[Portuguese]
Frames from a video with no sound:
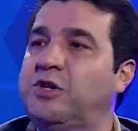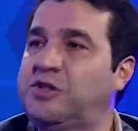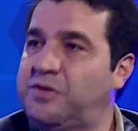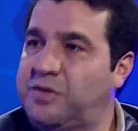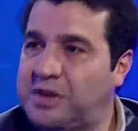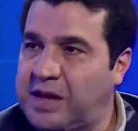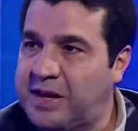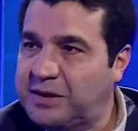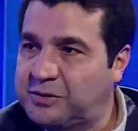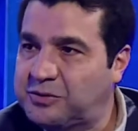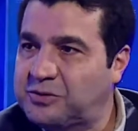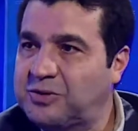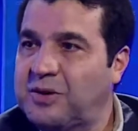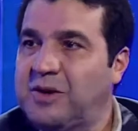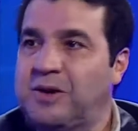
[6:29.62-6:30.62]

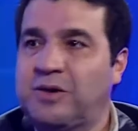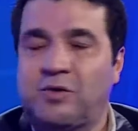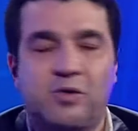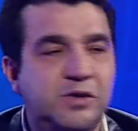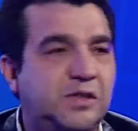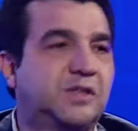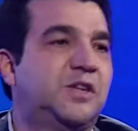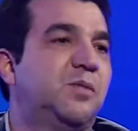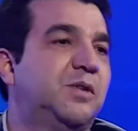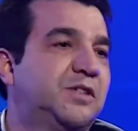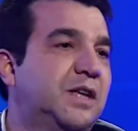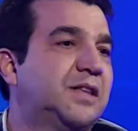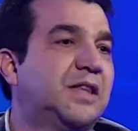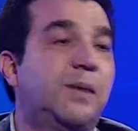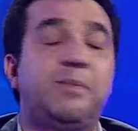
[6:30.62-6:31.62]
dividendos, coisas que uma
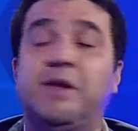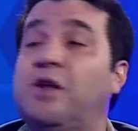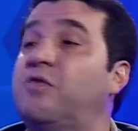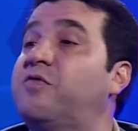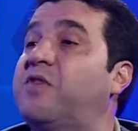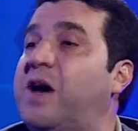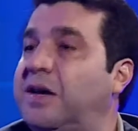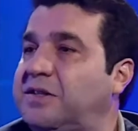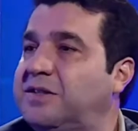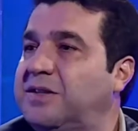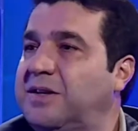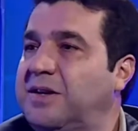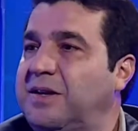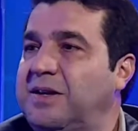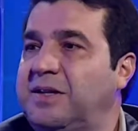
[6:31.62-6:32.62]
startup não faz.
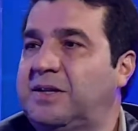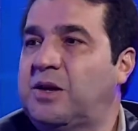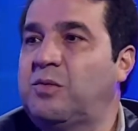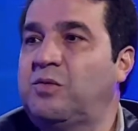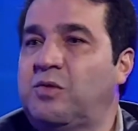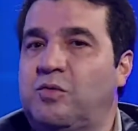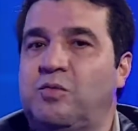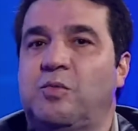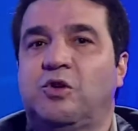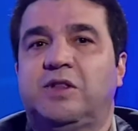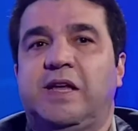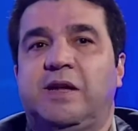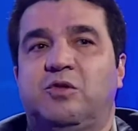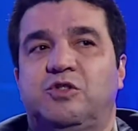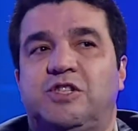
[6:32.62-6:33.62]
Então, o um
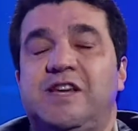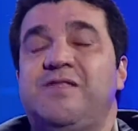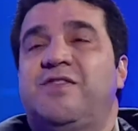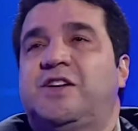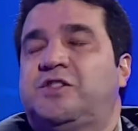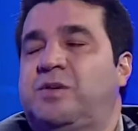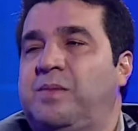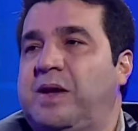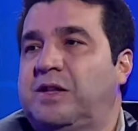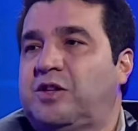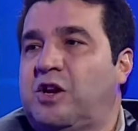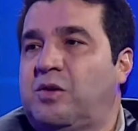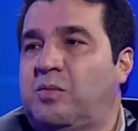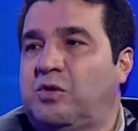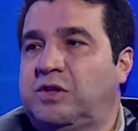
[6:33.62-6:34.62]
modelo de investimento
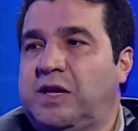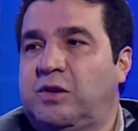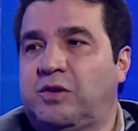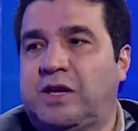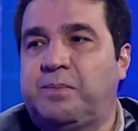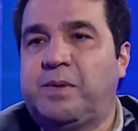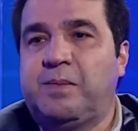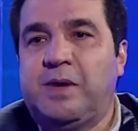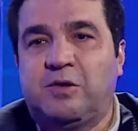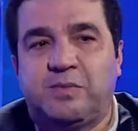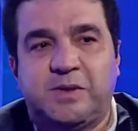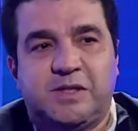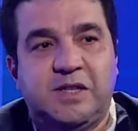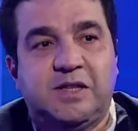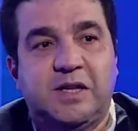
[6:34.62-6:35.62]
é um modelo que primeiro
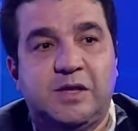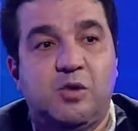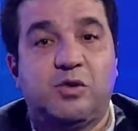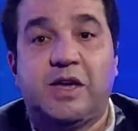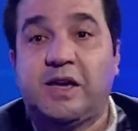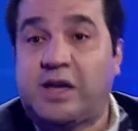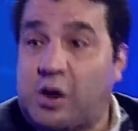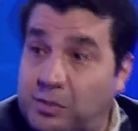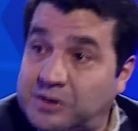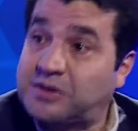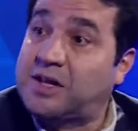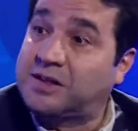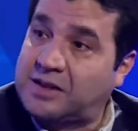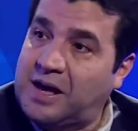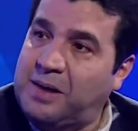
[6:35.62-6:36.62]
precisa entender o que é uma
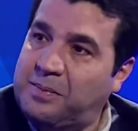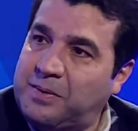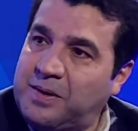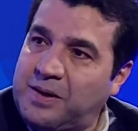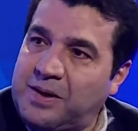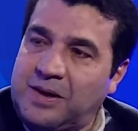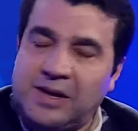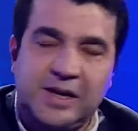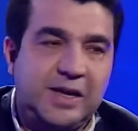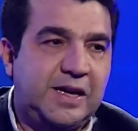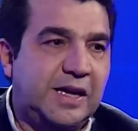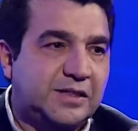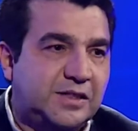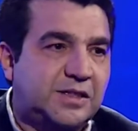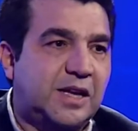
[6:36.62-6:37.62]
startup e que
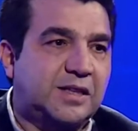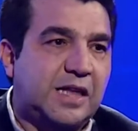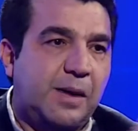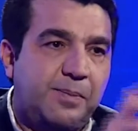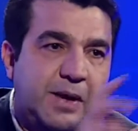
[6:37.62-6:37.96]
essa startup